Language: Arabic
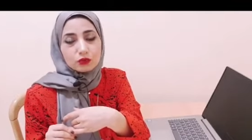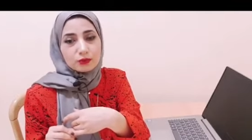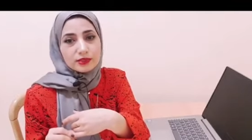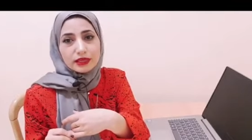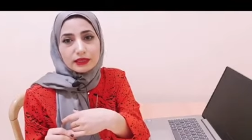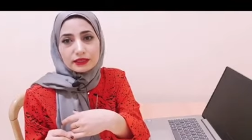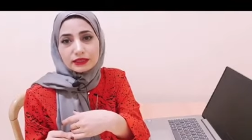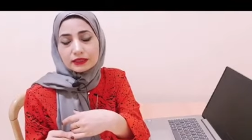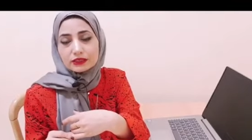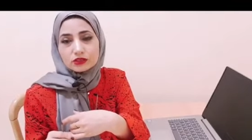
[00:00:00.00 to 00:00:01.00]
وبذلك
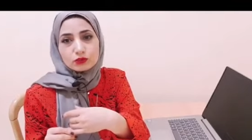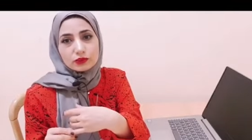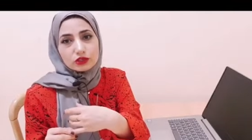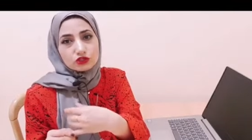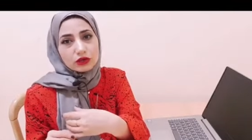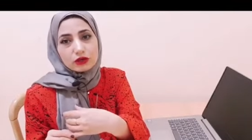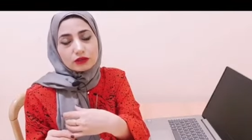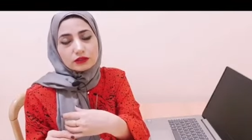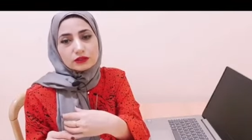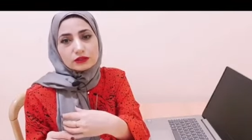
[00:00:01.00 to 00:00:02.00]
إحنا جبنا
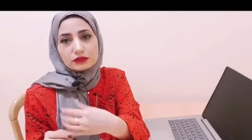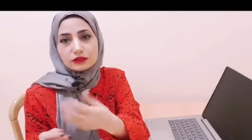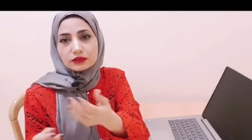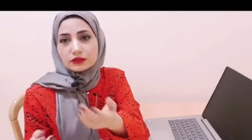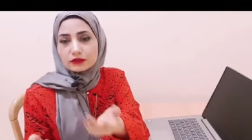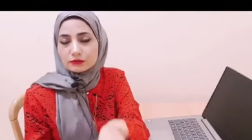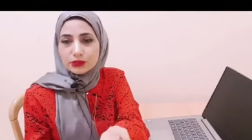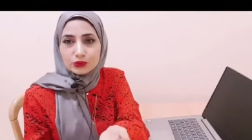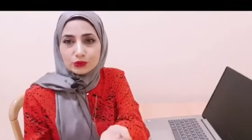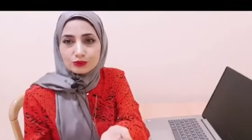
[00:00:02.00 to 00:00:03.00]
شخص آه، ما
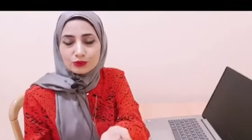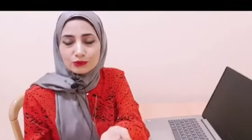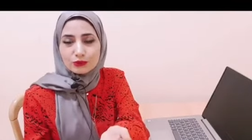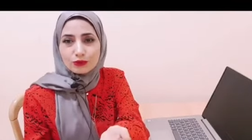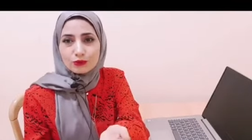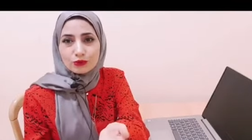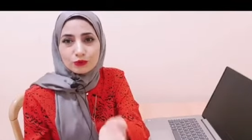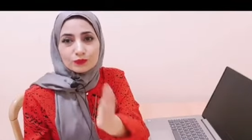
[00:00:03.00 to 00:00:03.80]
يعرف بالموضوع